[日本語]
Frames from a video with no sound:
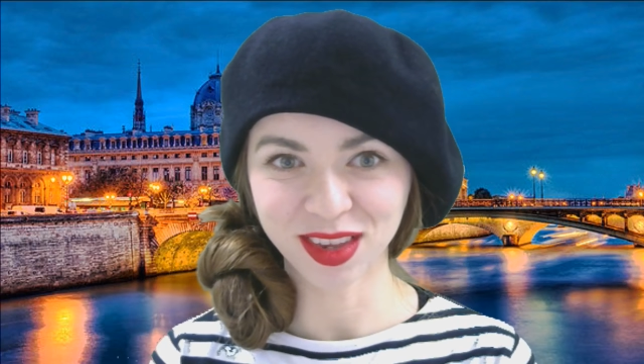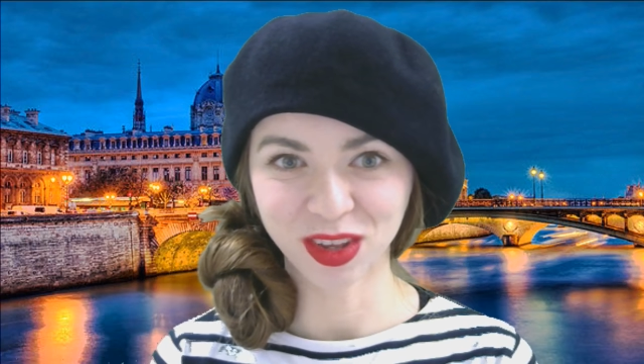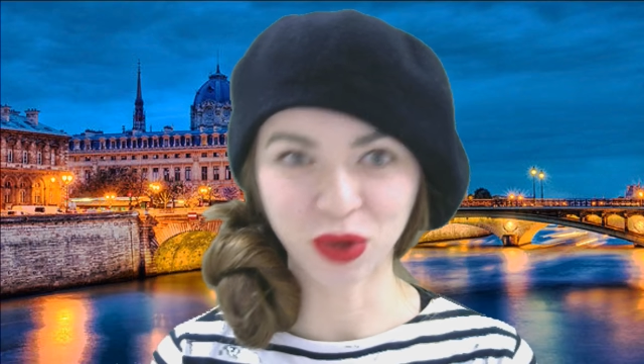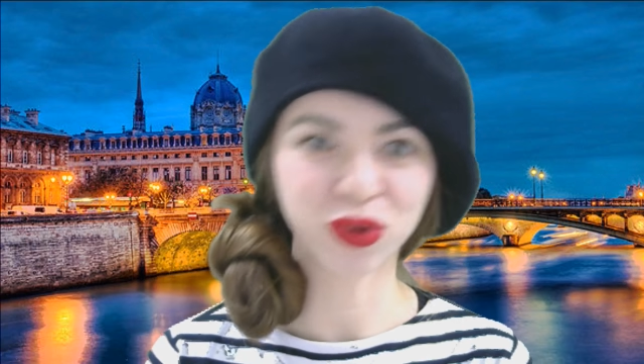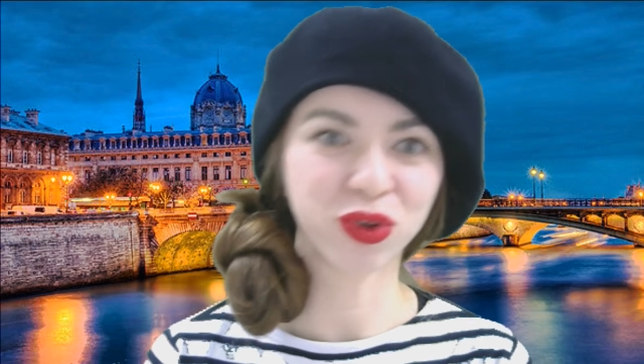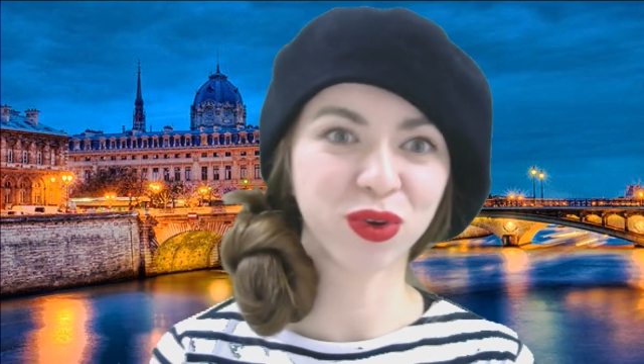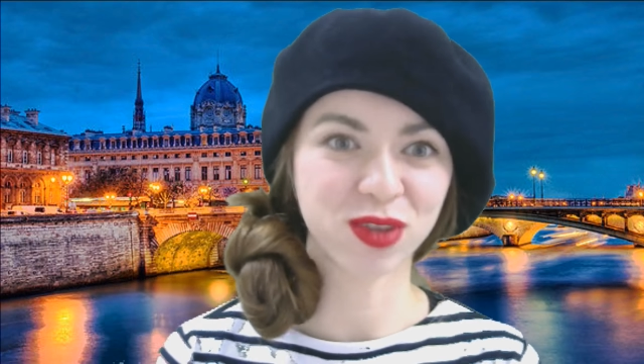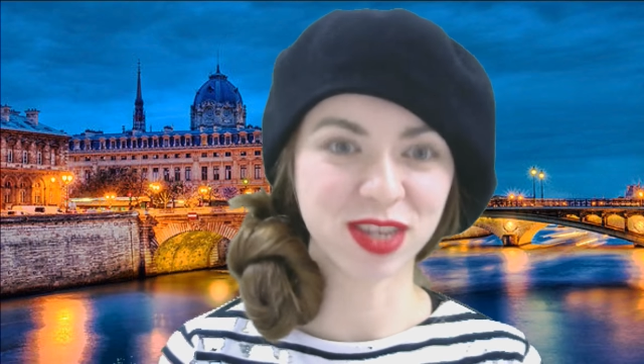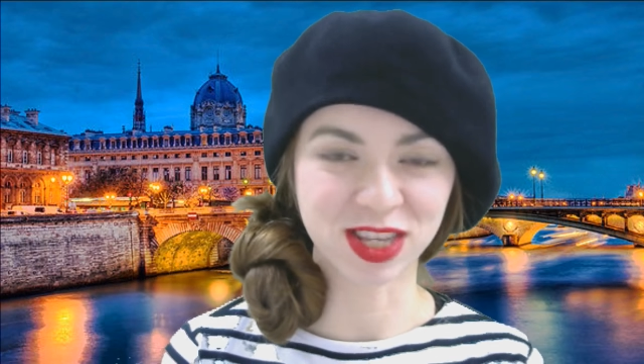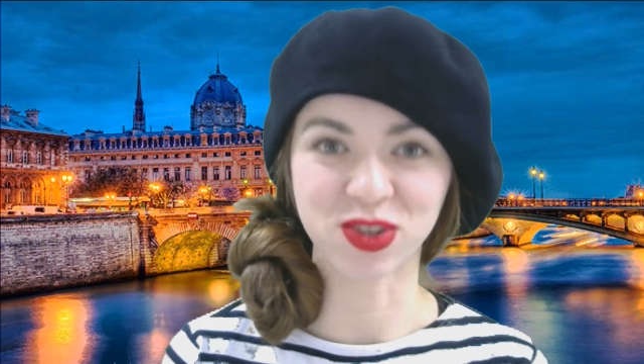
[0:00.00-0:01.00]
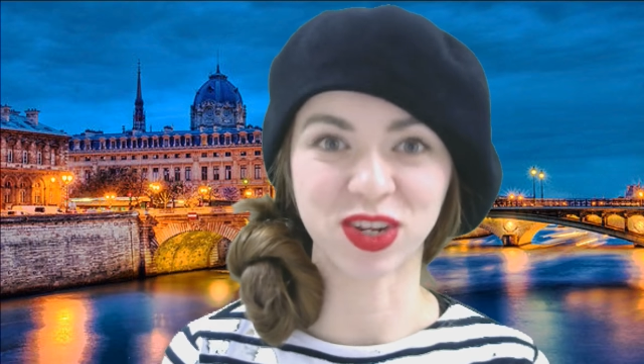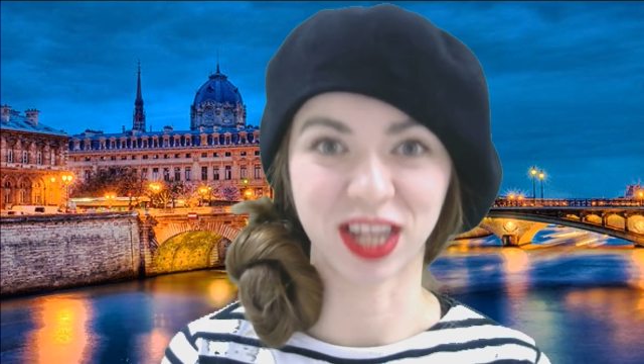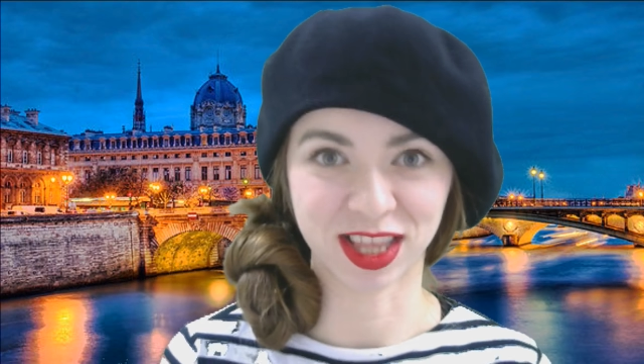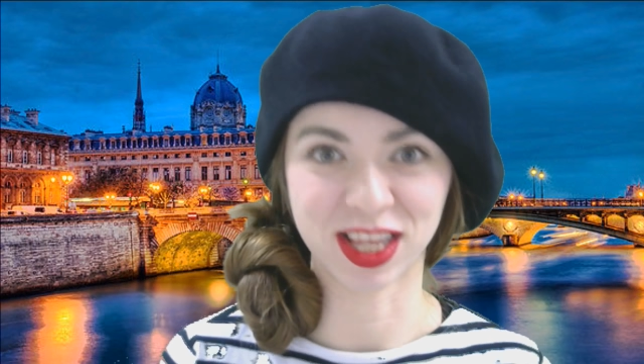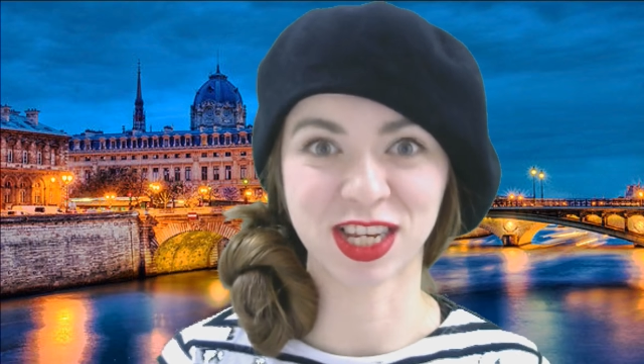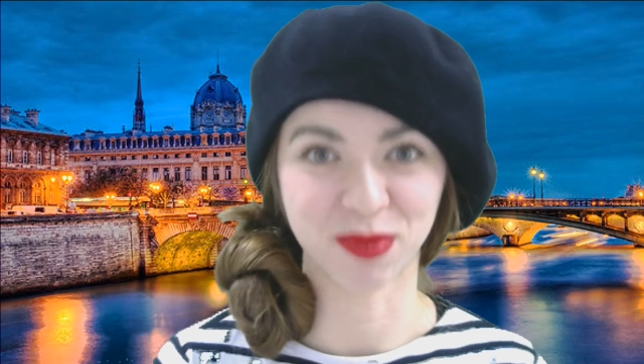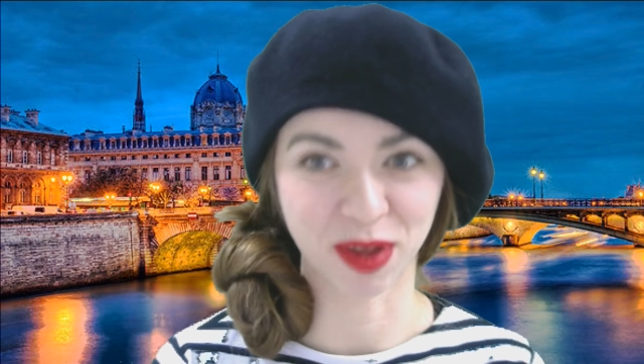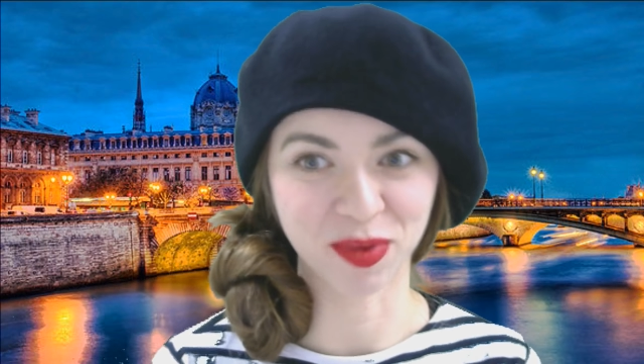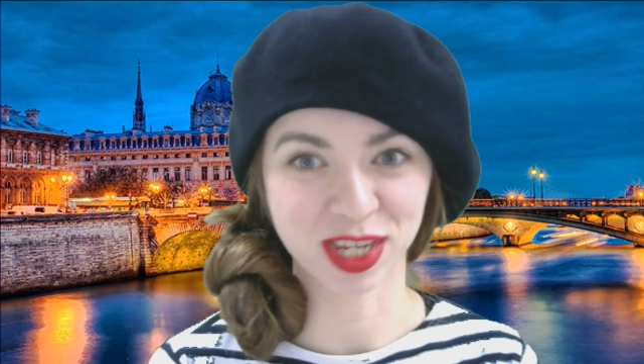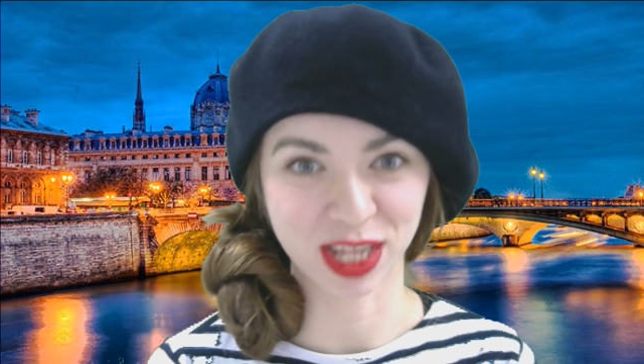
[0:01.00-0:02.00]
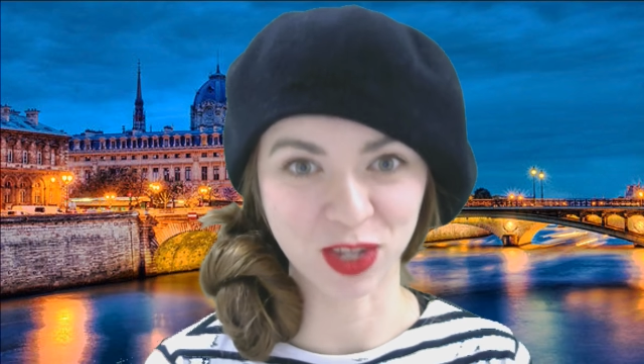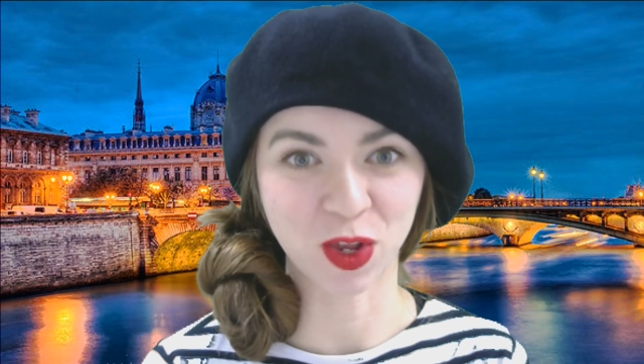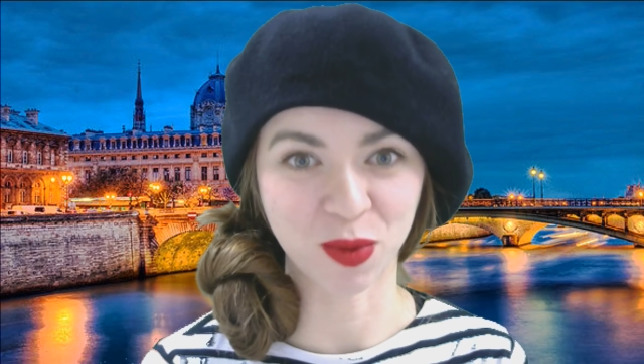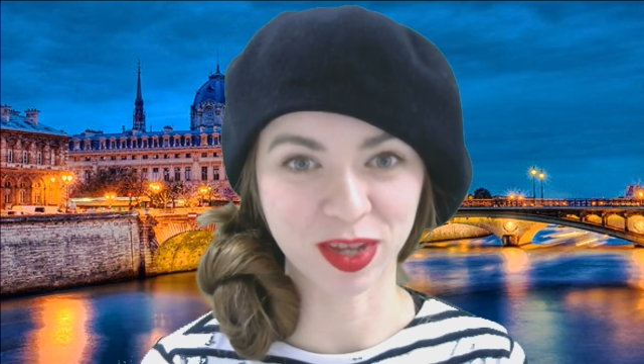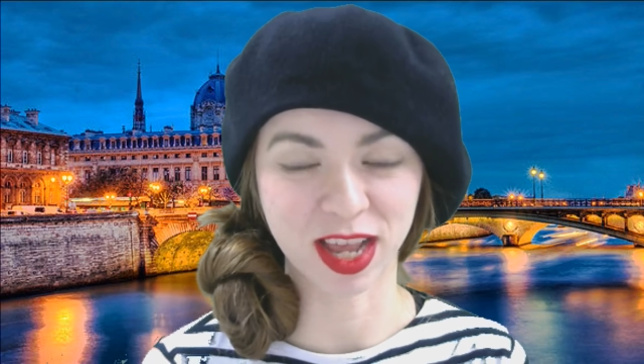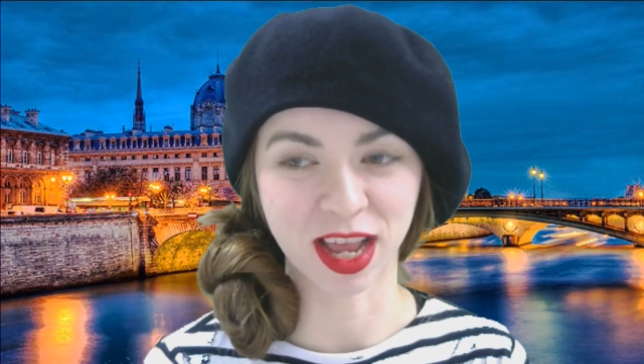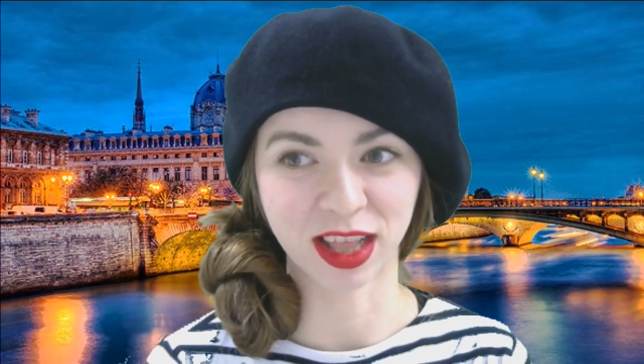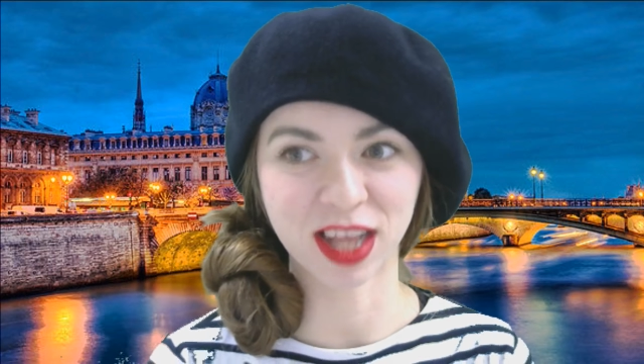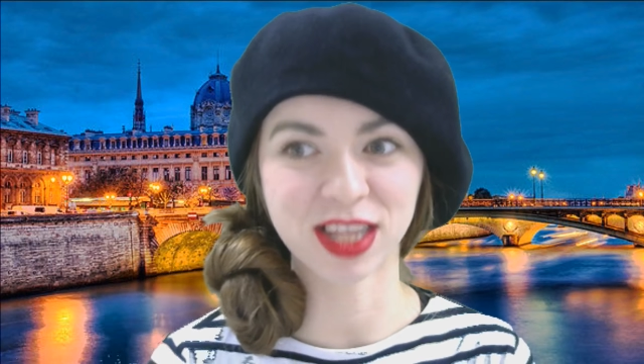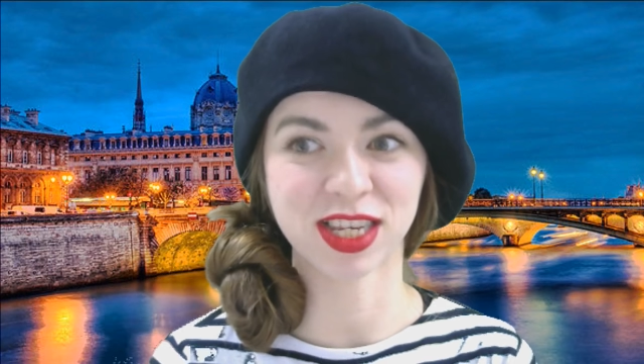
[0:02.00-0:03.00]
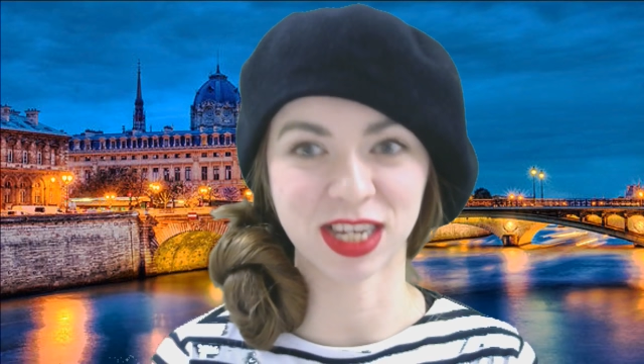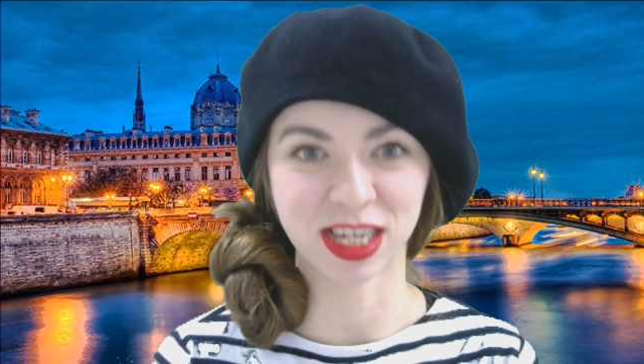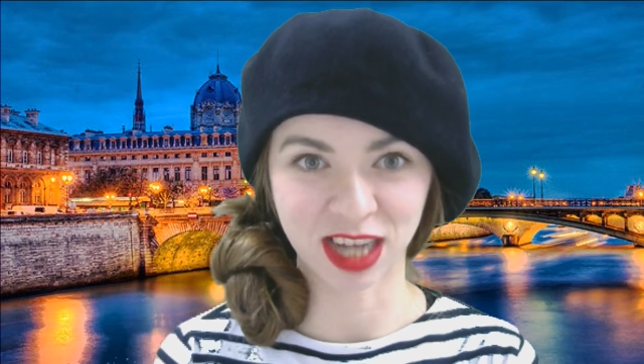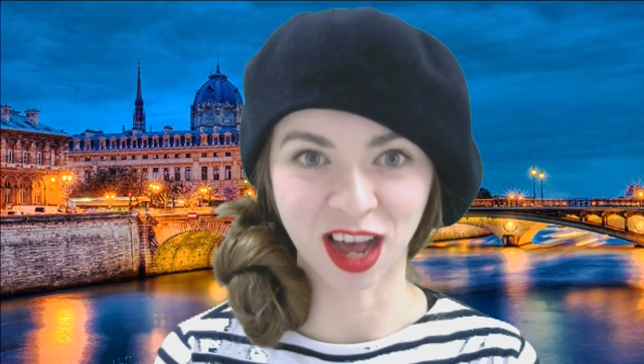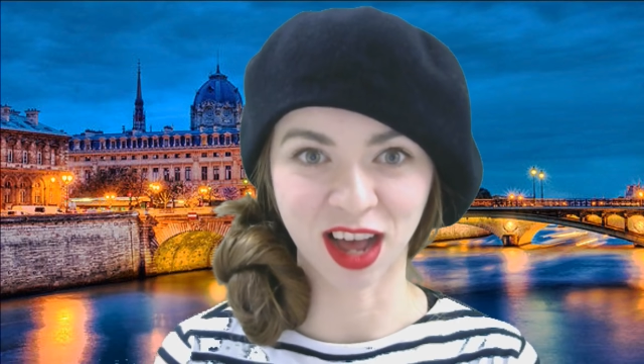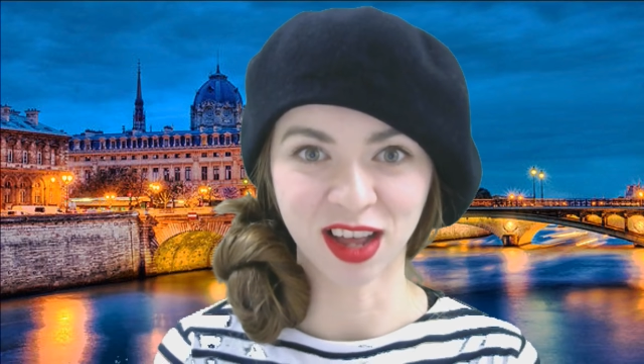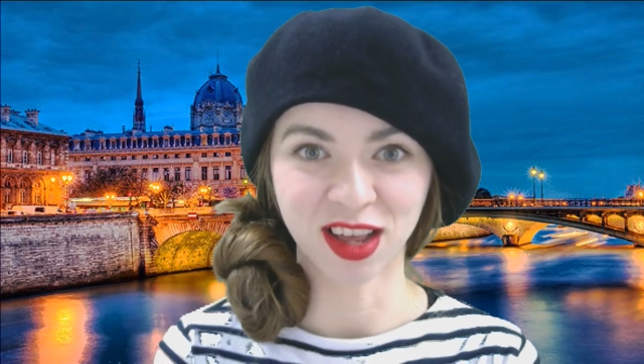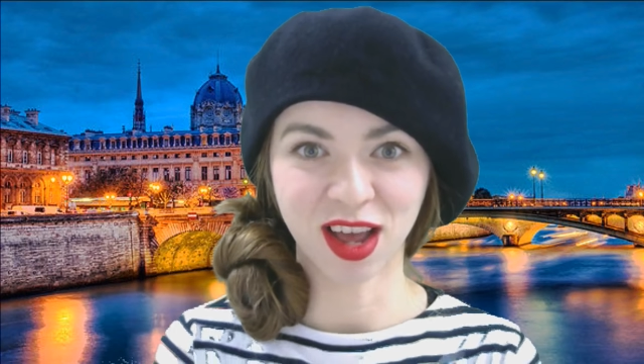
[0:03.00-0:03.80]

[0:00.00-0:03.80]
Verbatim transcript: 翌々日になってしまいましたすいませんナンシーが